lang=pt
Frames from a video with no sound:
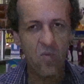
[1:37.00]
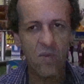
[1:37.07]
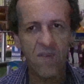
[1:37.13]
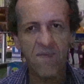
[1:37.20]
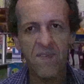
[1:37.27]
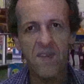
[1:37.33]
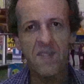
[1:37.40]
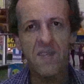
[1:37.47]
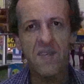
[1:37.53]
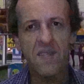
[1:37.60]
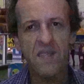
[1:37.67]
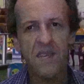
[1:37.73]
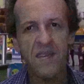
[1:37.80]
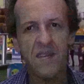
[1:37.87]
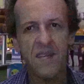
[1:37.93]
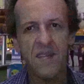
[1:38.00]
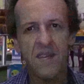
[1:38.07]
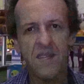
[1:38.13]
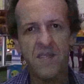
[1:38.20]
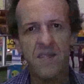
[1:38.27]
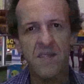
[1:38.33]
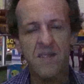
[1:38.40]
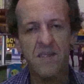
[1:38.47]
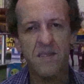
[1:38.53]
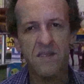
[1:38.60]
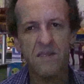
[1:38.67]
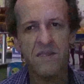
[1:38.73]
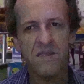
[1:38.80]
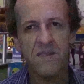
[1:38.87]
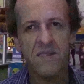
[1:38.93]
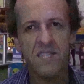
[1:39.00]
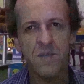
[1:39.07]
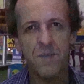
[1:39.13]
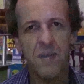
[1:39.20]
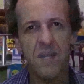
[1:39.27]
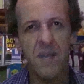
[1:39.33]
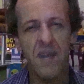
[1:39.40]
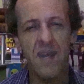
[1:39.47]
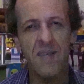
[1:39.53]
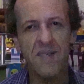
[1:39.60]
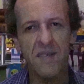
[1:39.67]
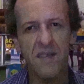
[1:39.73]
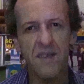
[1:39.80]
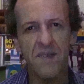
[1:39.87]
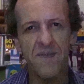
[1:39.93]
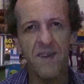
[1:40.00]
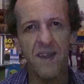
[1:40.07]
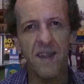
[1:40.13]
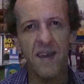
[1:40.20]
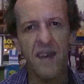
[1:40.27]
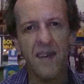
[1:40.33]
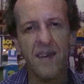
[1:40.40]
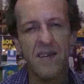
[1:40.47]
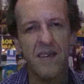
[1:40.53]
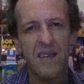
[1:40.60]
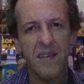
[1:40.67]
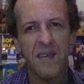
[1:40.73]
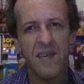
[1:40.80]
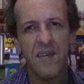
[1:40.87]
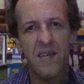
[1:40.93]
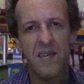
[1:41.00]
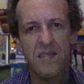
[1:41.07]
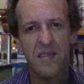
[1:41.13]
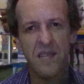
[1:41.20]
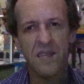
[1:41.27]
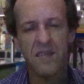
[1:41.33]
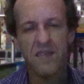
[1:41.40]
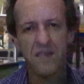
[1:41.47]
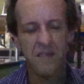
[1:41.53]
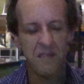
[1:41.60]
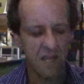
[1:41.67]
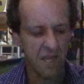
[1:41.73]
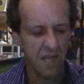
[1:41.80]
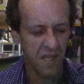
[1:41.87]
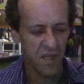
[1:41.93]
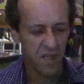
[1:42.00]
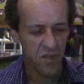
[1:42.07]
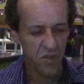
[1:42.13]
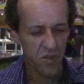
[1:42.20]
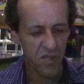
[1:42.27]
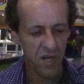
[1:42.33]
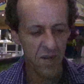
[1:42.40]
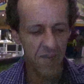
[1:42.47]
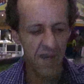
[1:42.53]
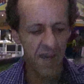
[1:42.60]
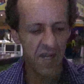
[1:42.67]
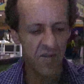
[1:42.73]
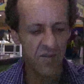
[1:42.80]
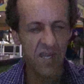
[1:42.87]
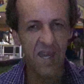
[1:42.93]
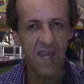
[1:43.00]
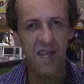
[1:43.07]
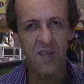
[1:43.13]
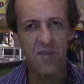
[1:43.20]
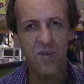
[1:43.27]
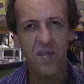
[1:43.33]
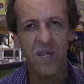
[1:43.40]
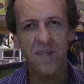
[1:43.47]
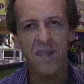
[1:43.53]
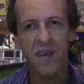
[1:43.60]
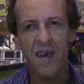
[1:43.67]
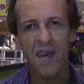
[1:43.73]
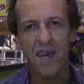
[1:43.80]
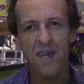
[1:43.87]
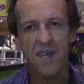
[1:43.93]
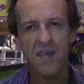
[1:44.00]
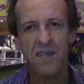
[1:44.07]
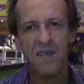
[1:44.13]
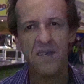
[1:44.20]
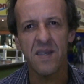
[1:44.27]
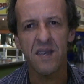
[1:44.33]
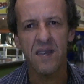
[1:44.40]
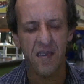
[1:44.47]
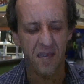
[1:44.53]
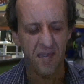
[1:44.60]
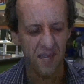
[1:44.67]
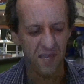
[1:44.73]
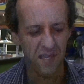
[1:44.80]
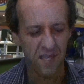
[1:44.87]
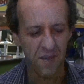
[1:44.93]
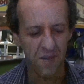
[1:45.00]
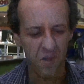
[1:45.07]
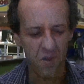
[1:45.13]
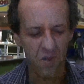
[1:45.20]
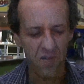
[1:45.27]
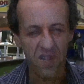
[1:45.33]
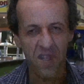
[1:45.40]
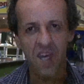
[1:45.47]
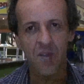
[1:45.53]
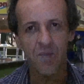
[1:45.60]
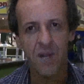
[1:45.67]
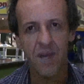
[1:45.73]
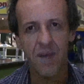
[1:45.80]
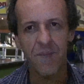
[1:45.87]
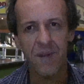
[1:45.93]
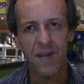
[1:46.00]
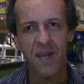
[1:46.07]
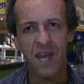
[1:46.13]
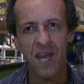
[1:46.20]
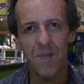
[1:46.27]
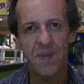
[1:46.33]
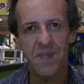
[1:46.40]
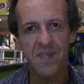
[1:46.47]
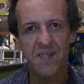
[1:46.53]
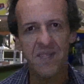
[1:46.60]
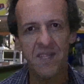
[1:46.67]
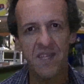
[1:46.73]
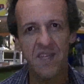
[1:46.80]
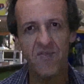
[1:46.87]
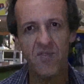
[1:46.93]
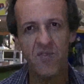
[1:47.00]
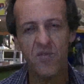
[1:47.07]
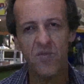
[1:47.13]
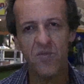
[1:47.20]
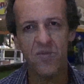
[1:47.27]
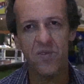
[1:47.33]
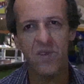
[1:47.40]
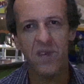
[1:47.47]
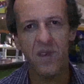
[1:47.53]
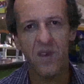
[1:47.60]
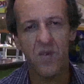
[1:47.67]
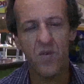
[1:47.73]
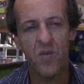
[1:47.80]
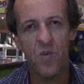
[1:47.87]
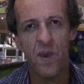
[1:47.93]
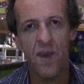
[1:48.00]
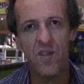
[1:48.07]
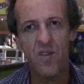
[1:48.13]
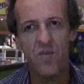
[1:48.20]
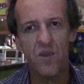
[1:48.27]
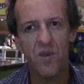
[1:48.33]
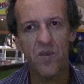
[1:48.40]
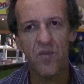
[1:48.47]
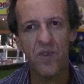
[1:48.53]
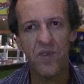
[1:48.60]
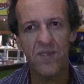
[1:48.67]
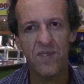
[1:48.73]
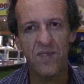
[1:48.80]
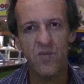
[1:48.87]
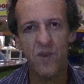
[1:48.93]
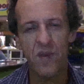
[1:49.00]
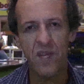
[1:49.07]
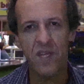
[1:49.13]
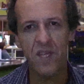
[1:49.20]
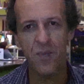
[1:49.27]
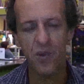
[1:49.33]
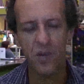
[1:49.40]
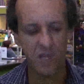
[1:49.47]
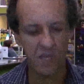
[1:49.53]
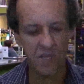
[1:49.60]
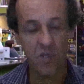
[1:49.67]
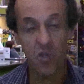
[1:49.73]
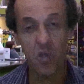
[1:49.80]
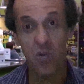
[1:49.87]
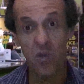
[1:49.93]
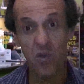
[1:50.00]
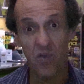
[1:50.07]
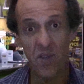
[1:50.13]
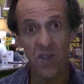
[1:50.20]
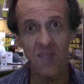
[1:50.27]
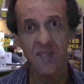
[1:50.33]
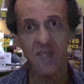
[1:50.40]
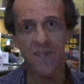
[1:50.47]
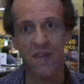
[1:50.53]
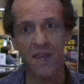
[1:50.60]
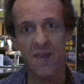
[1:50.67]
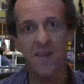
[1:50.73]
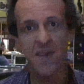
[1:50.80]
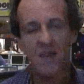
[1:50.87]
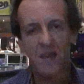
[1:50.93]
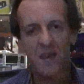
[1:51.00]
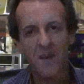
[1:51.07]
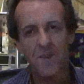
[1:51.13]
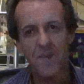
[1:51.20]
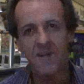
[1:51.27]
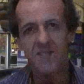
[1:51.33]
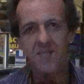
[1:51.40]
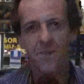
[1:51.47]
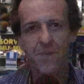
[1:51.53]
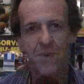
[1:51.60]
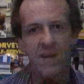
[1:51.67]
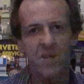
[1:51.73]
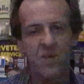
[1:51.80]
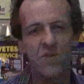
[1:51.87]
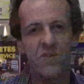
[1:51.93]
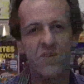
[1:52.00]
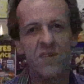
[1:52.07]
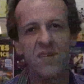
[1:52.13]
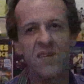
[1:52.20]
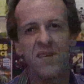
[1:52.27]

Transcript: uma vida inteira né, de, de experiência e falar de, do trabalho dela no Grendac e ter me convidado para a capa desse livro, um quadro meu, foi assim de uma grande importância. Eu estou muito feliz de estar participando